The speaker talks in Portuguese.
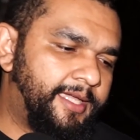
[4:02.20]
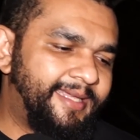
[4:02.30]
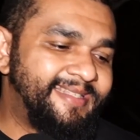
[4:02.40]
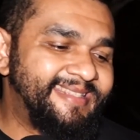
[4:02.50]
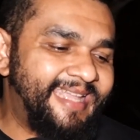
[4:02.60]

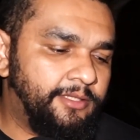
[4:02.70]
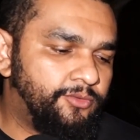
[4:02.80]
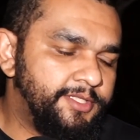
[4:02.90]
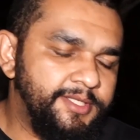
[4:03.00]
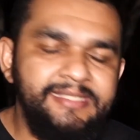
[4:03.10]
aquela
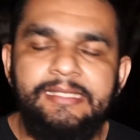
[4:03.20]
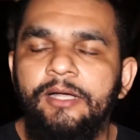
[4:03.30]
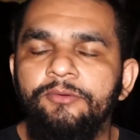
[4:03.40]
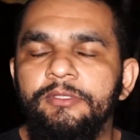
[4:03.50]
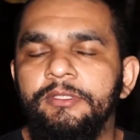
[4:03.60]
estátua de
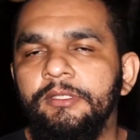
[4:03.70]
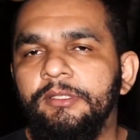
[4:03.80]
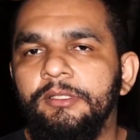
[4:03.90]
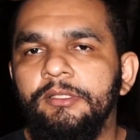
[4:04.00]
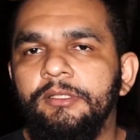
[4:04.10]
sal,
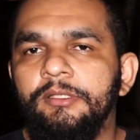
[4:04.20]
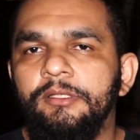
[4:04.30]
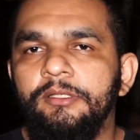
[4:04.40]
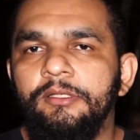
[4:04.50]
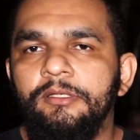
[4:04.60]

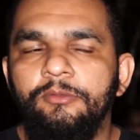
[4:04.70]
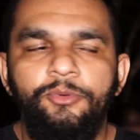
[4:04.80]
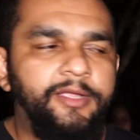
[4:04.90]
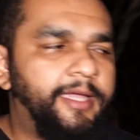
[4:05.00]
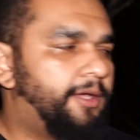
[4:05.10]

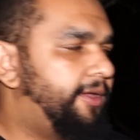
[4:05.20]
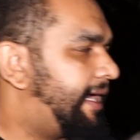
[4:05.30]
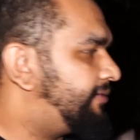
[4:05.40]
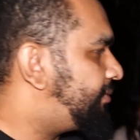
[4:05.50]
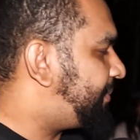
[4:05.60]
porque ela
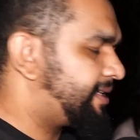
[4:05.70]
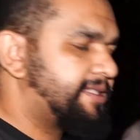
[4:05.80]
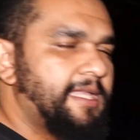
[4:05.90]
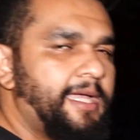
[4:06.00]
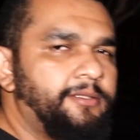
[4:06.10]
olhava o
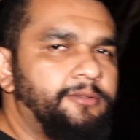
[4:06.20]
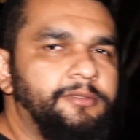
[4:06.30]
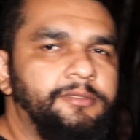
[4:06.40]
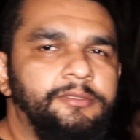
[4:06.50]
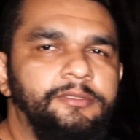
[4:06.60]
passado.
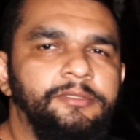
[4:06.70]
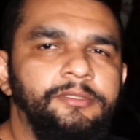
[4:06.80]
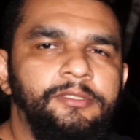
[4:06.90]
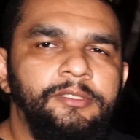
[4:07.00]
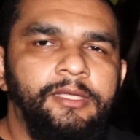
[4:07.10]

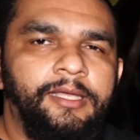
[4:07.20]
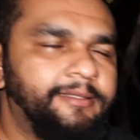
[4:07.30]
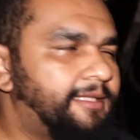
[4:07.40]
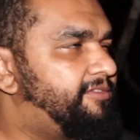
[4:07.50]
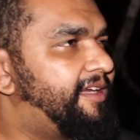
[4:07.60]
Ela
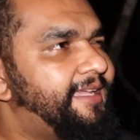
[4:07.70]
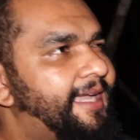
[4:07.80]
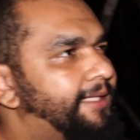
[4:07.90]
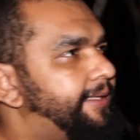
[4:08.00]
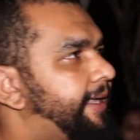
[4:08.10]
estava
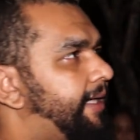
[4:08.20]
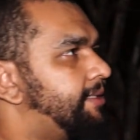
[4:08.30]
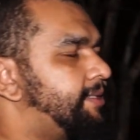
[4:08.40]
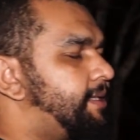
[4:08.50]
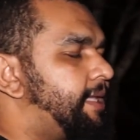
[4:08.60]
ligada
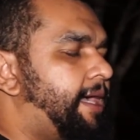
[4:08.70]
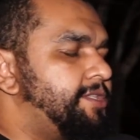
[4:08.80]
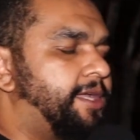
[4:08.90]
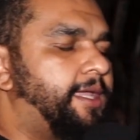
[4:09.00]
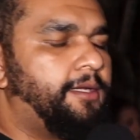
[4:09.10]
àquela
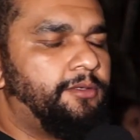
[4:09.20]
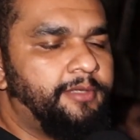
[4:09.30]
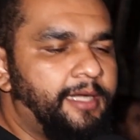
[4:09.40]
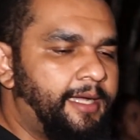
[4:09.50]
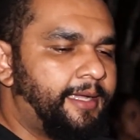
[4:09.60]
cidade, àquele
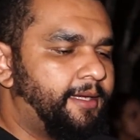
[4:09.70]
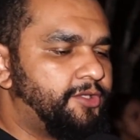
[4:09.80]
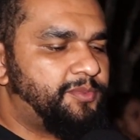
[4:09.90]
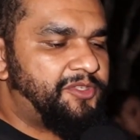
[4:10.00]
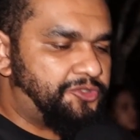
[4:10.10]
lugar,
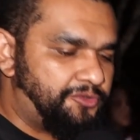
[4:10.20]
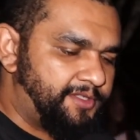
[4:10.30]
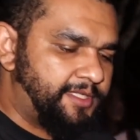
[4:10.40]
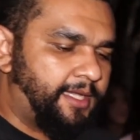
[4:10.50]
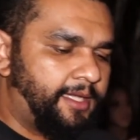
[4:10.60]
aquelas
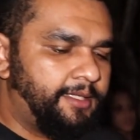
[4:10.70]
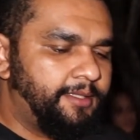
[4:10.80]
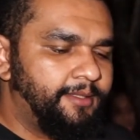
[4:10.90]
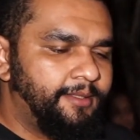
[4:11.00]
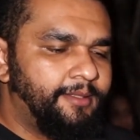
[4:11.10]
pessoas,
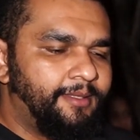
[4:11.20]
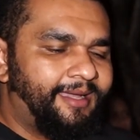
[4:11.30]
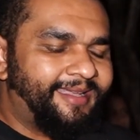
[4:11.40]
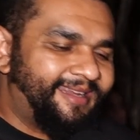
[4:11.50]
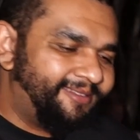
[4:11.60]
aquele,
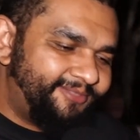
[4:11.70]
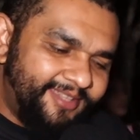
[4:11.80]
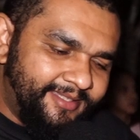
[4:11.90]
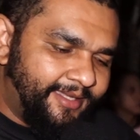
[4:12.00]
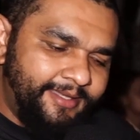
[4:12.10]
aquela
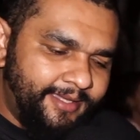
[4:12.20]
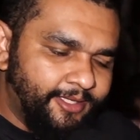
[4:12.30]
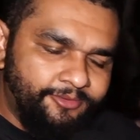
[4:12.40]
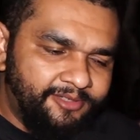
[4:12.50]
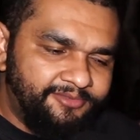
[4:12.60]
vida que
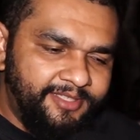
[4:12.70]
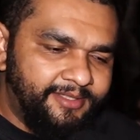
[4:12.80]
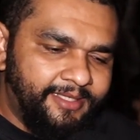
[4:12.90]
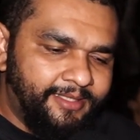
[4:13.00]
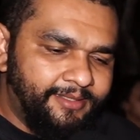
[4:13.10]
era uma
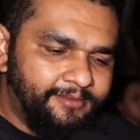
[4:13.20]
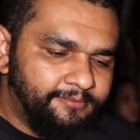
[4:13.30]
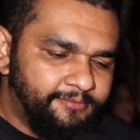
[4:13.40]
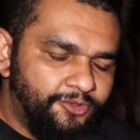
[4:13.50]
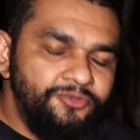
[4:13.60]
vida
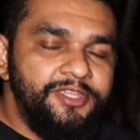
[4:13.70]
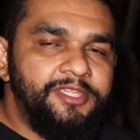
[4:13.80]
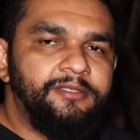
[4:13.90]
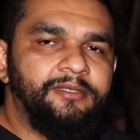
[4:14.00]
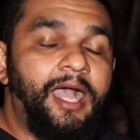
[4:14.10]

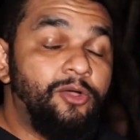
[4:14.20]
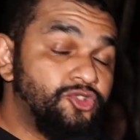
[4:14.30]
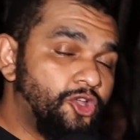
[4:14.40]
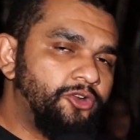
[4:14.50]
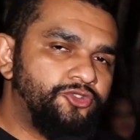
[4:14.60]
ruim
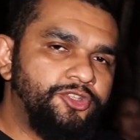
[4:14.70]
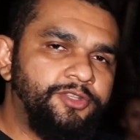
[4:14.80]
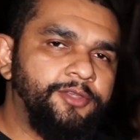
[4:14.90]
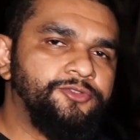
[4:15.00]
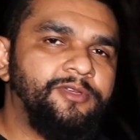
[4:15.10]
aos olhos de
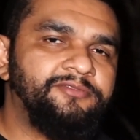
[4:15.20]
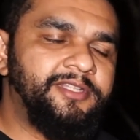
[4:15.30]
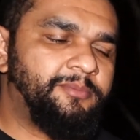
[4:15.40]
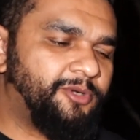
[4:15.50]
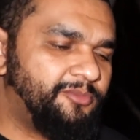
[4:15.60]
Deus, uma
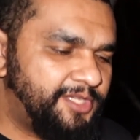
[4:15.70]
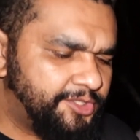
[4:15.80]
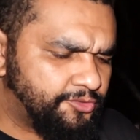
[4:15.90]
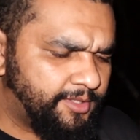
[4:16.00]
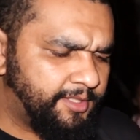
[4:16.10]
vida
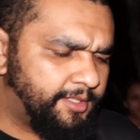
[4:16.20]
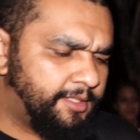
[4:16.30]
promíscua,